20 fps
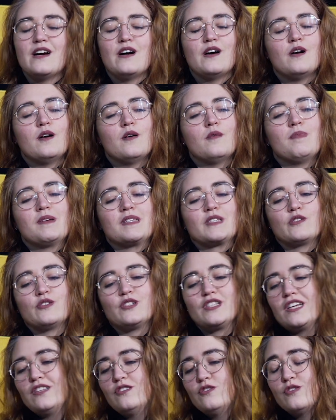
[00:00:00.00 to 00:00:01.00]
Euh, parce
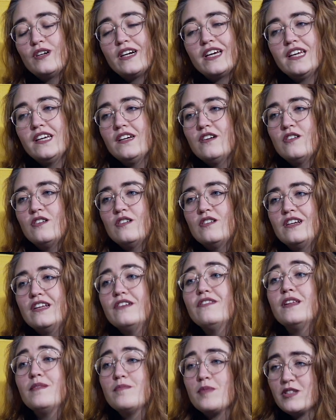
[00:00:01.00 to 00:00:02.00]
que j'adorais euh,
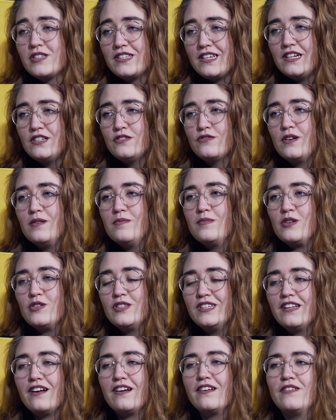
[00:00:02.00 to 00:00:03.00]
l'événementiel. Je voulais me mhm.
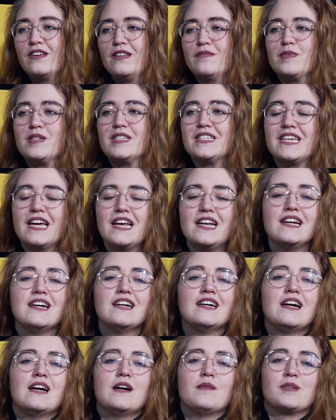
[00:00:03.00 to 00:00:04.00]
lancer dans l'événementiel
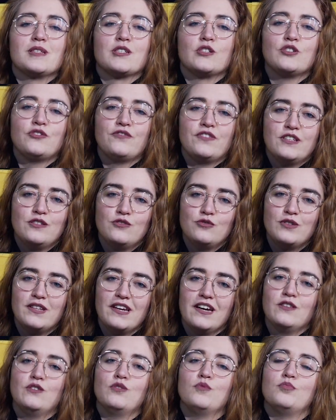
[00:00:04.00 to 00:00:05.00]
parce que je fais du
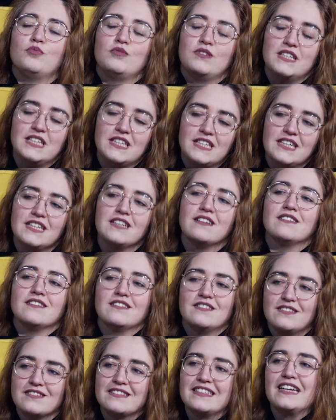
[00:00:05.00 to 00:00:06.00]
théâtre depuis
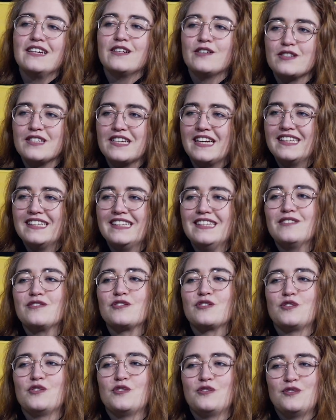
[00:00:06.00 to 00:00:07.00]
euh, quelques ah. années,
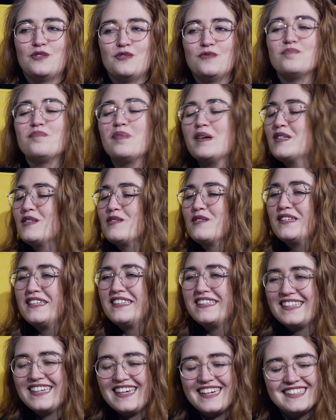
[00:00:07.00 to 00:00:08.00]
donc je suis une
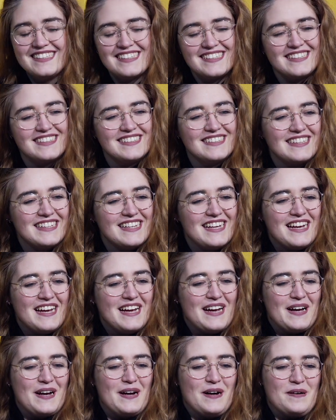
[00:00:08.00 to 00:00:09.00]
passionnée de théâtre.
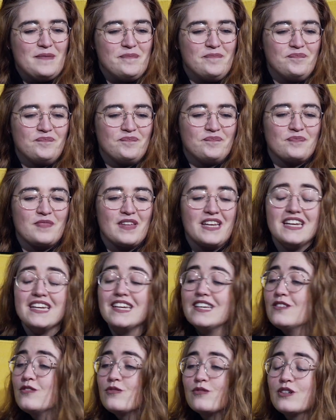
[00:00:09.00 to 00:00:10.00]
D'accord.
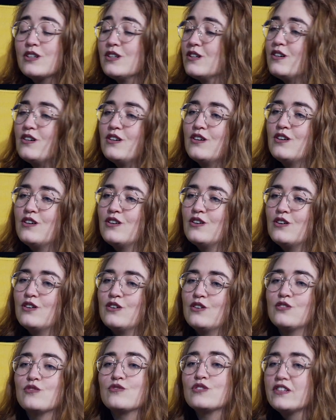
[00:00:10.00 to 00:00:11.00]
et donc,
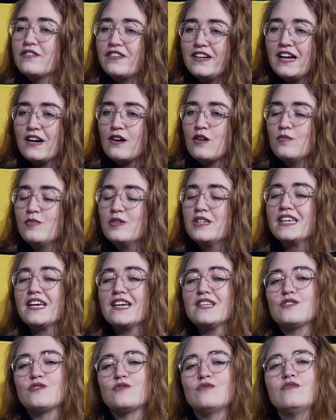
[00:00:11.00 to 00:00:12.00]
donc j'ai fait de la
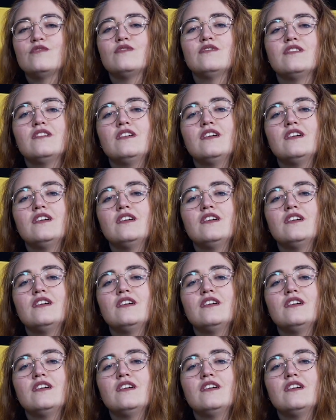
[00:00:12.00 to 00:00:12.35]
communication.